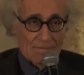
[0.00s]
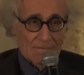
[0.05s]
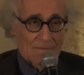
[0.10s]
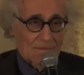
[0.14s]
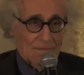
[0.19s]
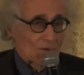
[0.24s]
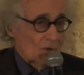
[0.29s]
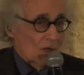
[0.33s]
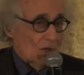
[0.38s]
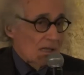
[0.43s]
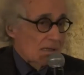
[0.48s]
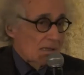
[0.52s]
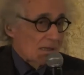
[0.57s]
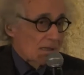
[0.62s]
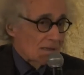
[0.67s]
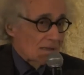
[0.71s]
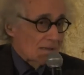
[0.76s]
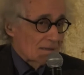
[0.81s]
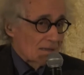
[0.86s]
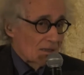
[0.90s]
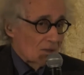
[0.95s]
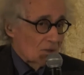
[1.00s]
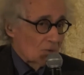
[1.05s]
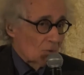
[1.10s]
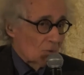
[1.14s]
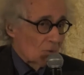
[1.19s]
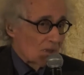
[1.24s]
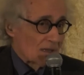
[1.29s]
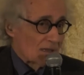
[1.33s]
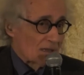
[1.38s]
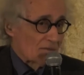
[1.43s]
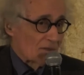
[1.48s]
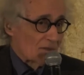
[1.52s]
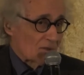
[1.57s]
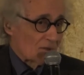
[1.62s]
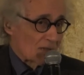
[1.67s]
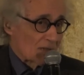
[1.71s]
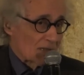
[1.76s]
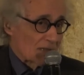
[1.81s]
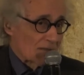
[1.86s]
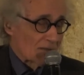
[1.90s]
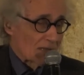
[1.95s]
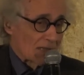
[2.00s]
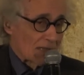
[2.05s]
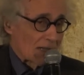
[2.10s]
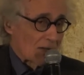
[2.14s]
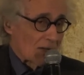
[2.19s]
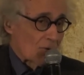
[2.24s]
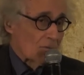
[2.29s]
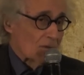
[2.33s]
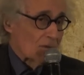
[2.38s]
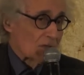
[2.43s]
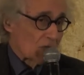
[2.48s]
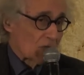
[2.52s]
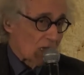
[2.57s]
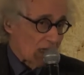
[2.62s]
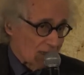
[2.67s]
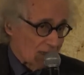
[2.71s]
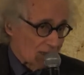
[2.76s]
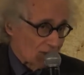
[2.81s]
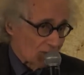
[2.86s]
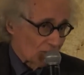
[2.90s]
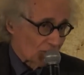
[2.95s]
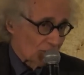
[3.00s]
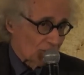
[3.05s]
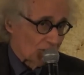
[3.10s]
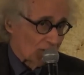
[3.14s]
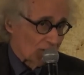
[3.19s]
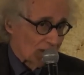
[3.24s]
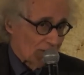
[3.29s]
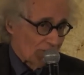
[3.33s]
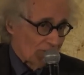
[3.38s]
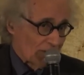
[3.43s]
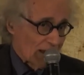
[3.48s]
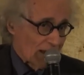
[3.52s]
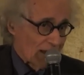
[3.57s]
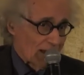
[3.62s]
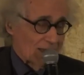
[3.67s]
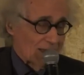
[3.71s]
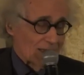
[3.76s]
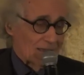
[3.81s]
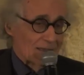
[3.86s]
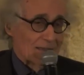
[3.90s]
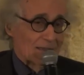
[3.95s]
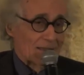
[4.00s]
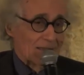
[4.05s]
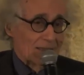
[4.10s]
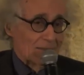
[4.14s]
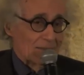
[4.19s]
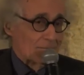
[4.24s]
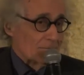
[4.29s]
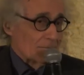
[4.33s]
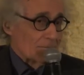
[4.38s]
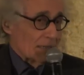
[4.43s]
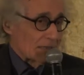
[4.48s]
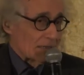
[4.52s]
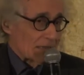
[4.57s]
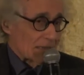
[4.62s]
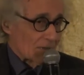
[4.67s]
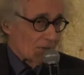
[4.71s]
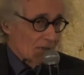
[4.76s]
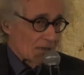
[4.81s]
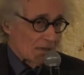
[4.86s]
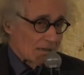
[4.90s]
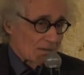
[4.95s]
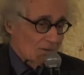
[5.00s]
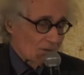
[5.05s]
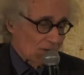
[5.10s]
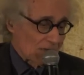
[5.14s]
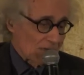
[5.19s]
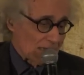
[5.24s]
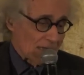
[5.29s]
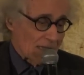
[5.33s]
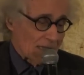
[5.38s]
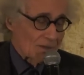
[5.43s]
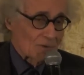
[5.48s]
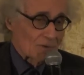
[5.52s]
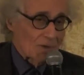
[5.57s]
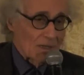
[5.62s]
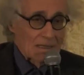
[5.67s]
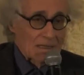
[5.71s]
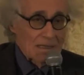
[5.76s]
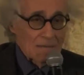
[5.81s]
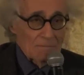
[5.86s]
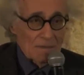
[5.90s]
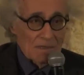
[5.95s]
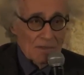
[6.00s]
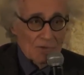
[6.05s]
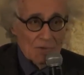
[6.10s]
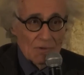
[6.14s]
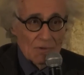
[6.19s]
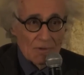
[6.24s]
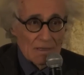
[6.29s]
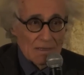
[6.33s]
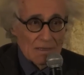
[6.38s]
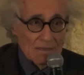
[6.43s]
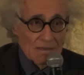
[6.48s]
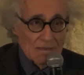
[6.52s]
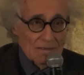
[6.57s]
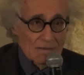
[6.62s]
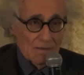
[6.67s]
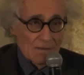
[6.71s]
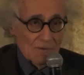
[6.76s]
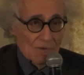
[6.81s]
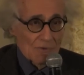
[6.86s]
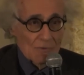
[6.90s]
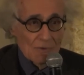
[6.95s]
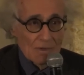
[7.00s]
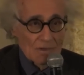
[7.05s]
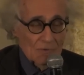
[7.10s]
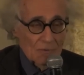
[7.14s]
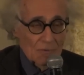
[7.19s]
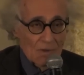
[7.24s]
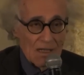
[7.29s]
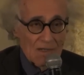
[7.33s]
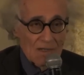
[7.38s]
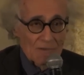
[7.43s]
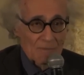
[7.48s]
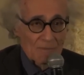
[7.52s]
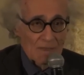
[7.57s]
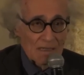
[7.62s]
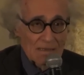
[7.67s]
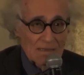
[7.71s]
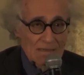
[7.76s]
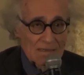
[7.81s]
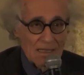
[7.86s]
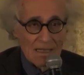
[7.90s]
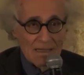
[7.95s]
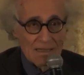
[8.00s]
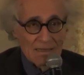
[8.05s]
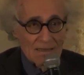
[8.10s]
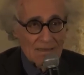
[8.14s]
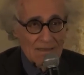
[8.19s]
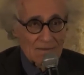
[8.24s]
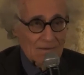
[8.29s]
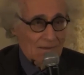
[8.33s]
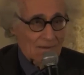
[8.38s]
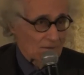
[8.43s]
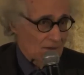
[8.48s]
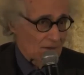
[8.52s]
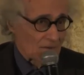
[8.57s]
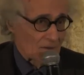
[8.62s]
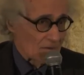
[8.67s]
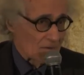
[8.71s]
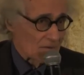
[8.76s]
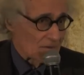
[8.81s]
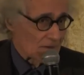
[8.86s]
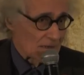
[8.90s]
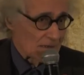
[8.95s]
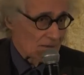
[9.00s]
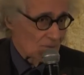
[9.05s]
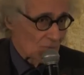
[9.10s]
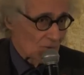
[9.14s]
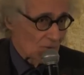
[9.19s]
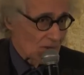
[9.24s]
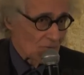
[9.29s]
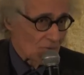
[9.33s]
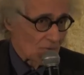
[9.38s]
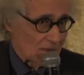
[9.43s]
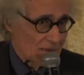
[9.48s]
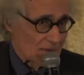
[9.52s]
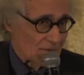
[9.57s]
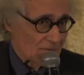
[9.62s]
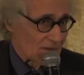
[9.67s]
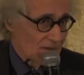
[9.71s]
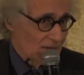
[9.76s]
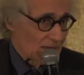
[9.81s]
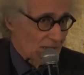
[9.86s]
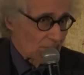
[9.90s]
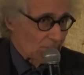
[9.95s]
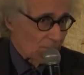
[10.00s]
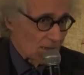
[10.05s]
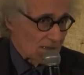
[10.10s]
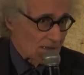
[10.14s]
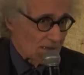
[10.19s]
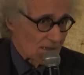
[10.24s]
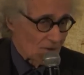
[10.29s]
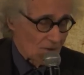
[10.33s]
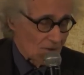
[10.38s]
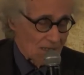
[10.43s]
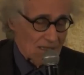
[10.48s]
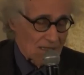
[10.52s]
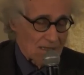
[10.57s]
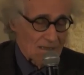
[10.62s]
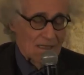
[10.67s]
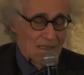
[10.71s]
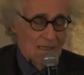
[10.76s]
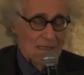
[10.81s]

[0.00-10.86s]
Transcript: Cesare addirittura li fece arrivare a 900 e metteva dentro il Senato anche persone di, del suo entourage militare che non avevano nessuna qualifica particolare.